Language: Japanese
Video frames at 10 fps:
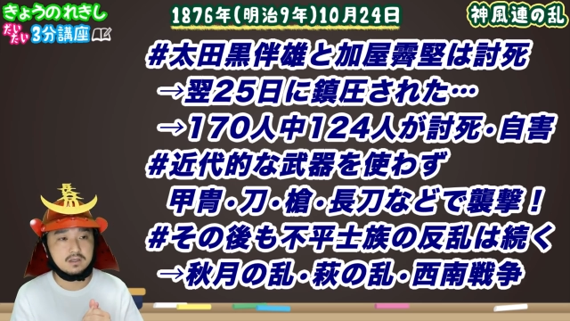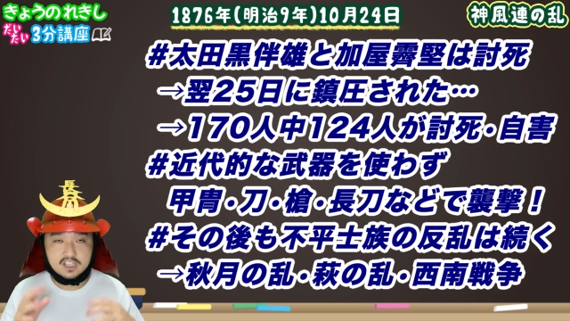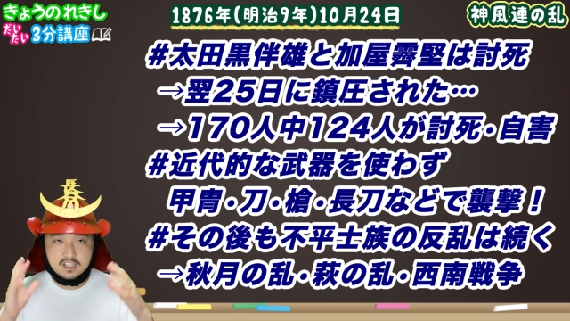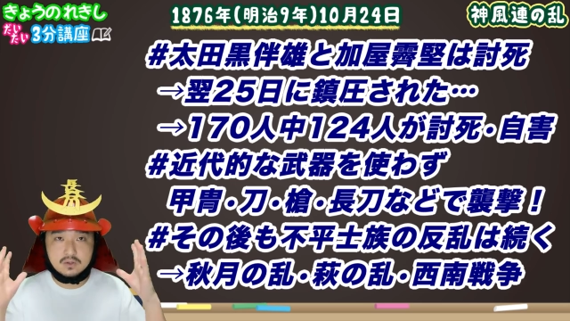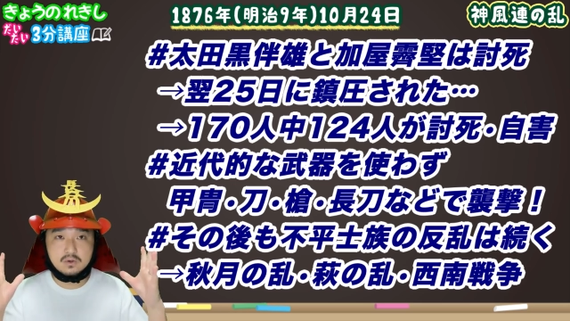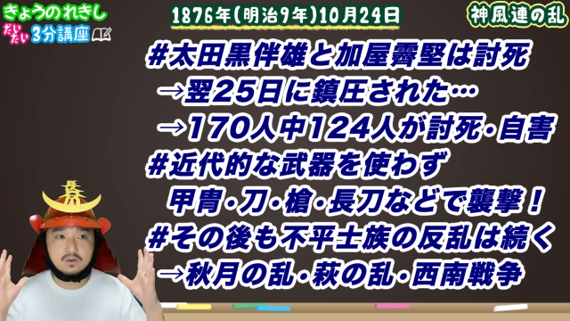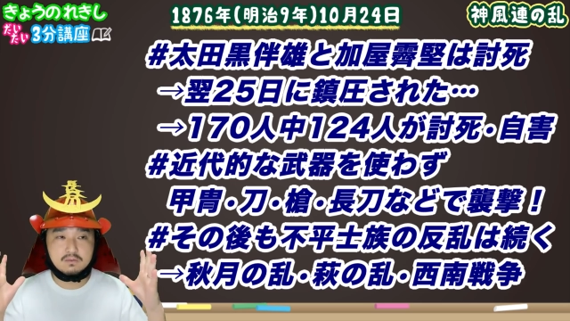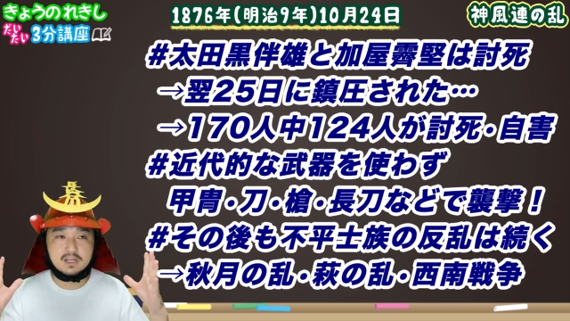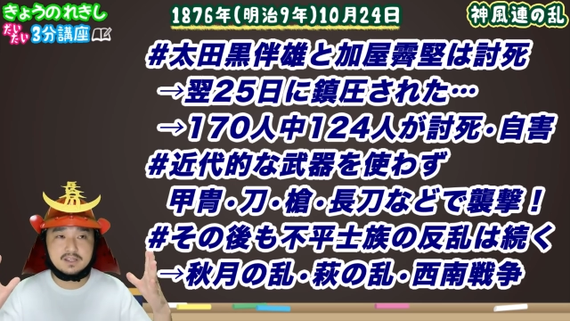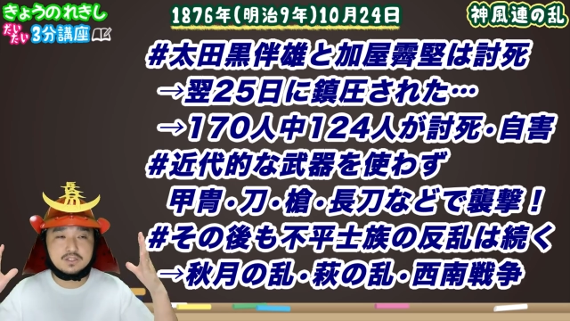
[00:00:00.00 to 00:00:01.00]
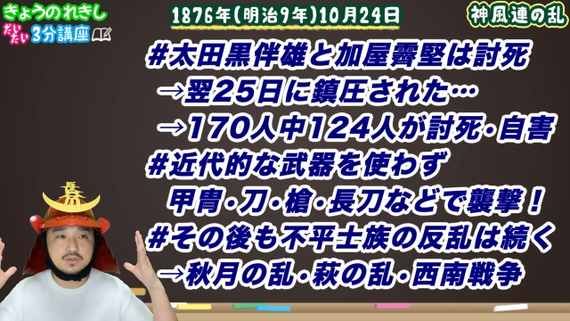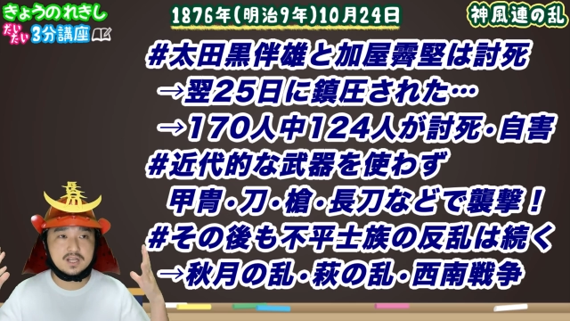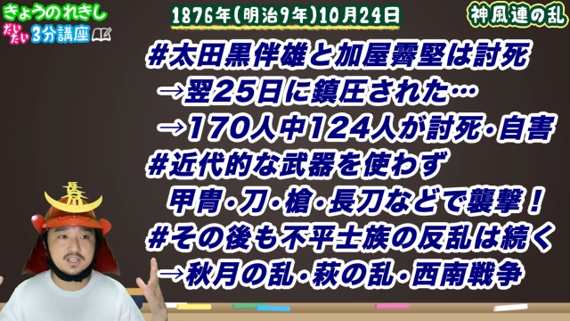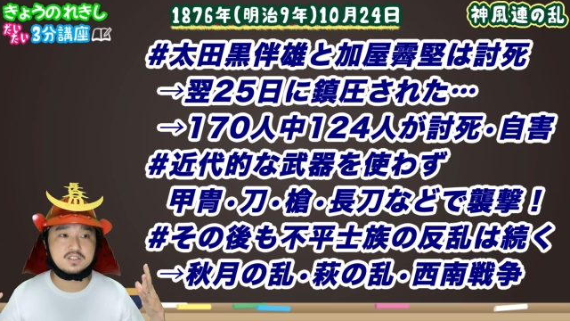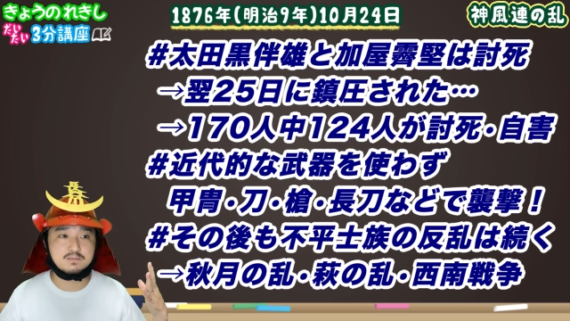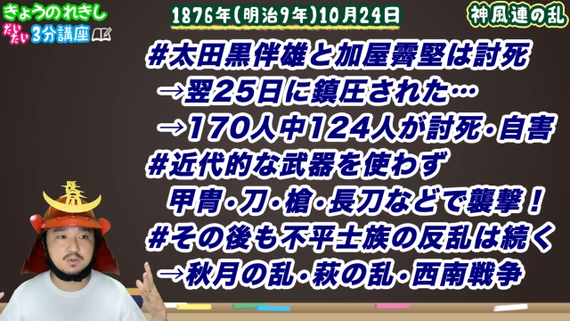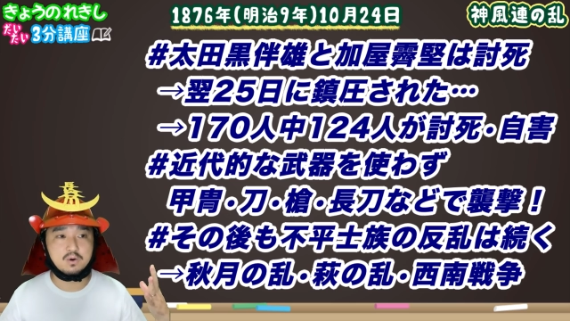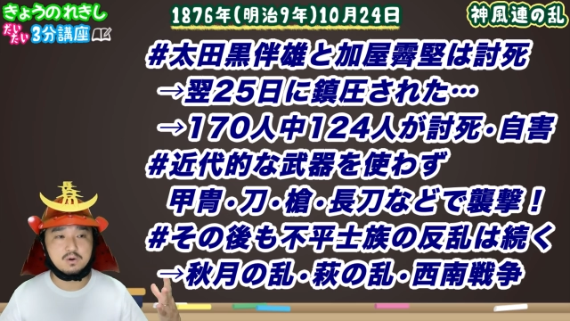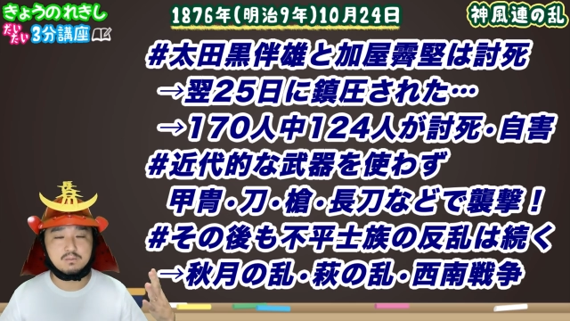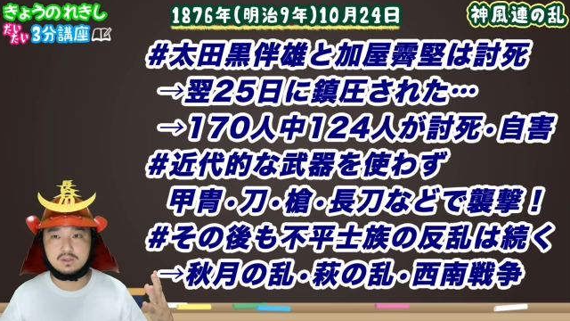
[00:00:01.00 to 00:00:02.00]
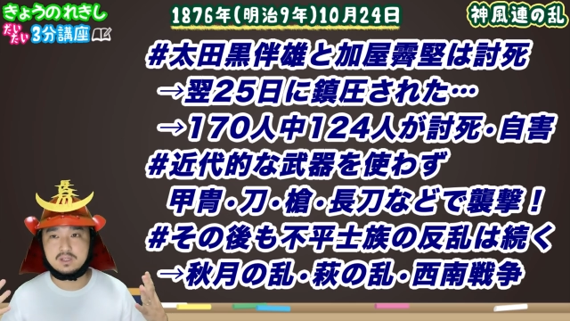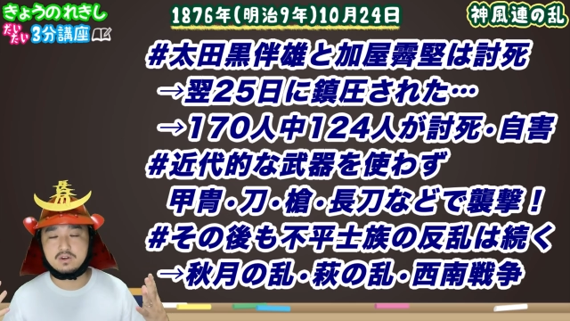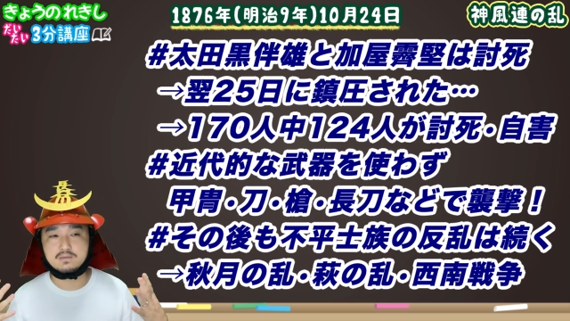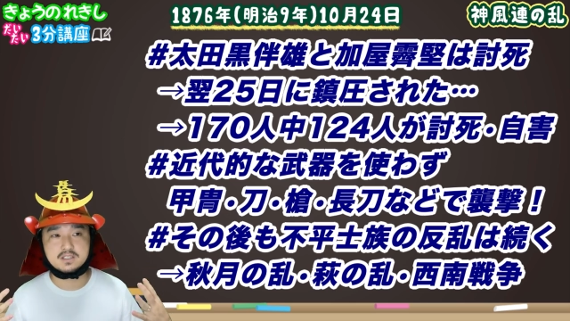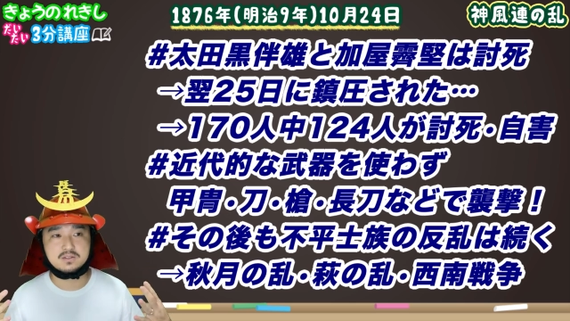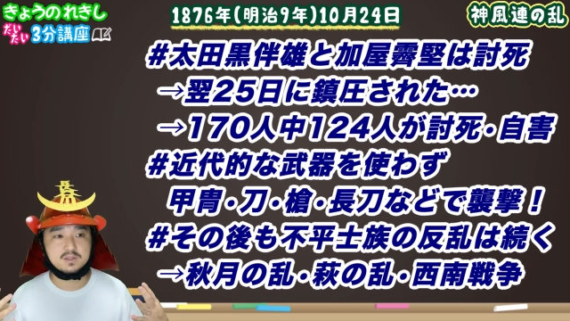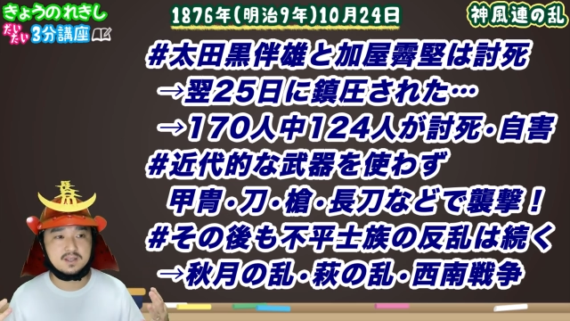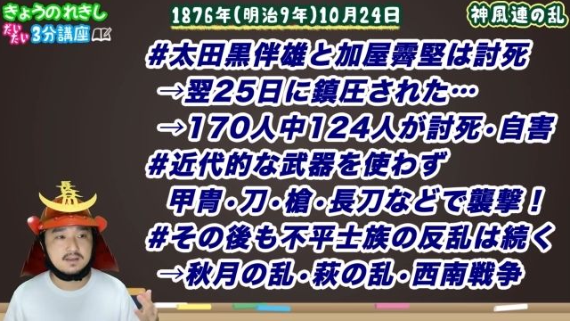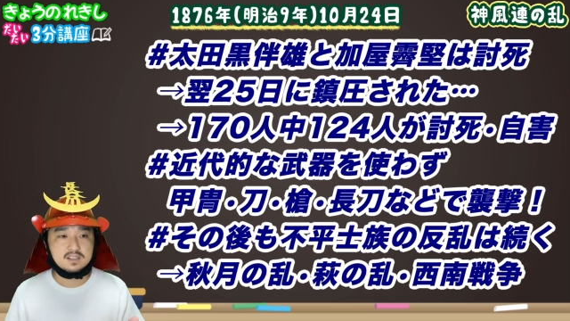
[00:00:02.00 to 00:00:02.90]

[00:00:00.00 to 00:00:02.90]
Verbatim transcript: 金の、まあ、ナショナリズムを持っておりますので、